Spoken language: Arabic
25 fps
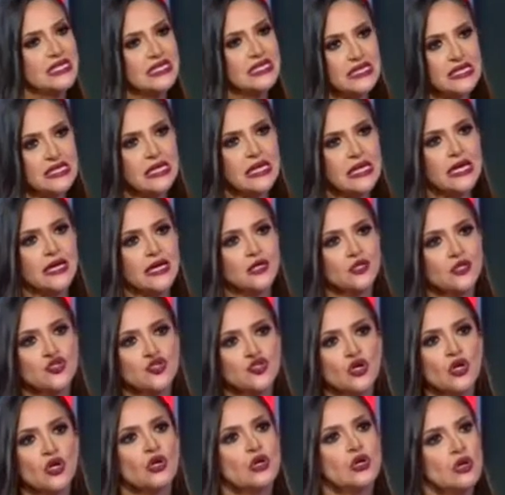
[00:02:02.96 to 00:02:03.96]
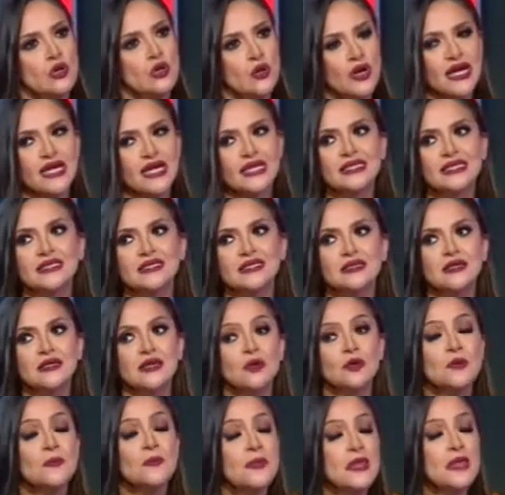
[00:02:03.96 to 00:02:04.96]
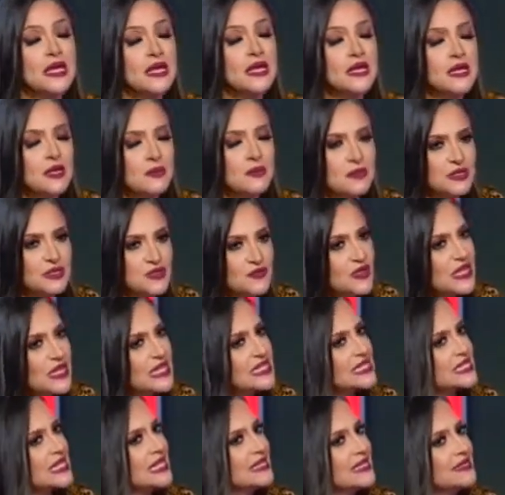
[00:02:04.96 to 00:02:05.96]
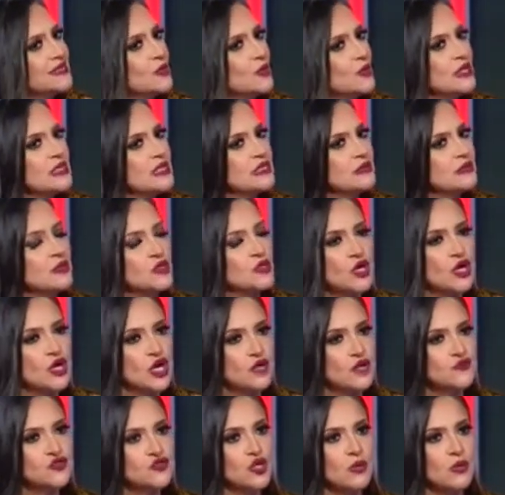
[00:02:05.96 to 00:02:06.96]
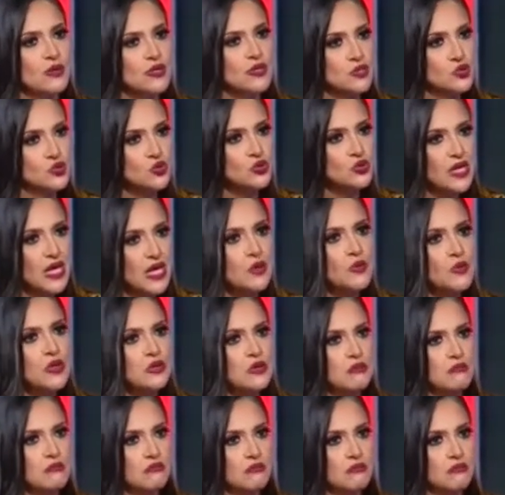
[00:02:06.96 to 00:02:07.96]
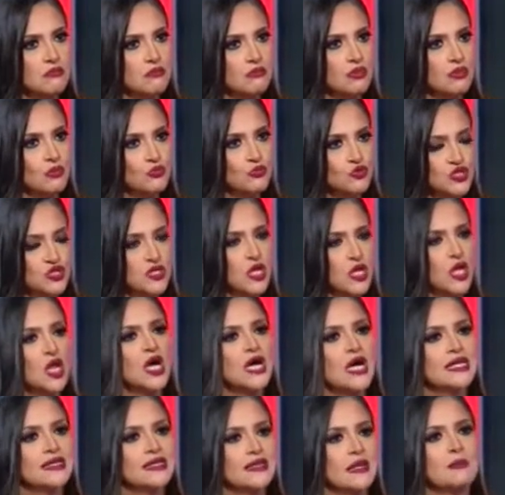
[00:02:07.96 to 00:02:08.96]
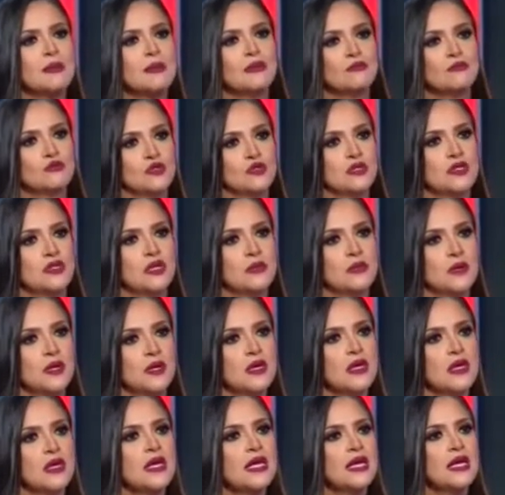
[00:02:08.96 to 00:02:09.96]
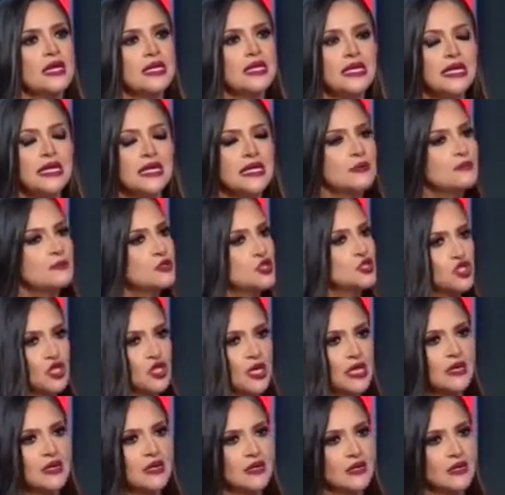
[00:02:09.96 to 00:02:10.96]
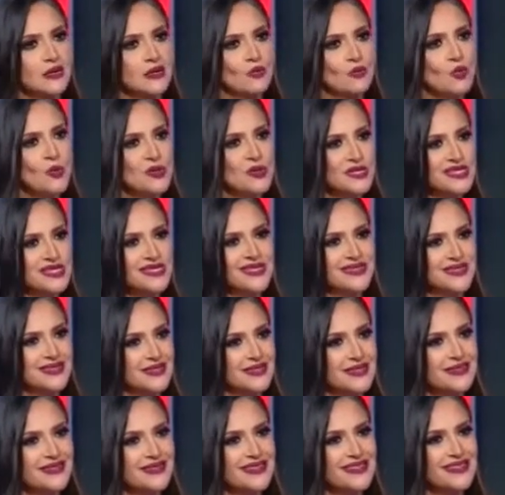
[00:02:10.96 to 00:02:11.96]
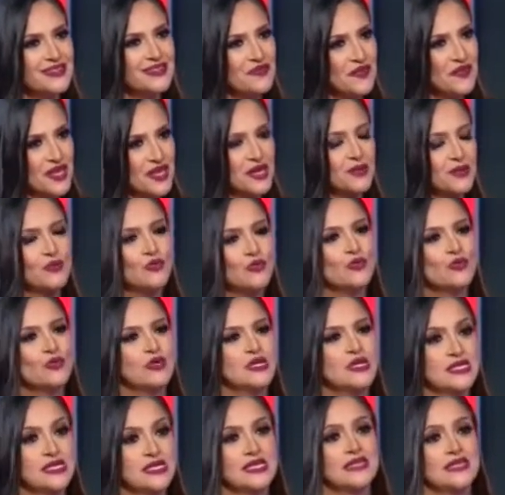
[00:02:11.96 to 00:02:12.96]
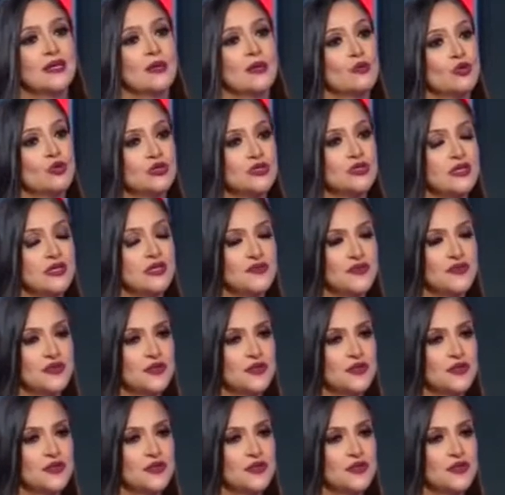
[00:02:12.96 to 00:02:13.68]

30 جايه ان شاء الله وحاجات كتيره قوي بس في ناس لغايه دلوقتي ما تعرفش المقصود قوي بمصطلح التنميه المستدامه يا ريت بالشكل المبسط جدا نفهمه للساده المواطنين يا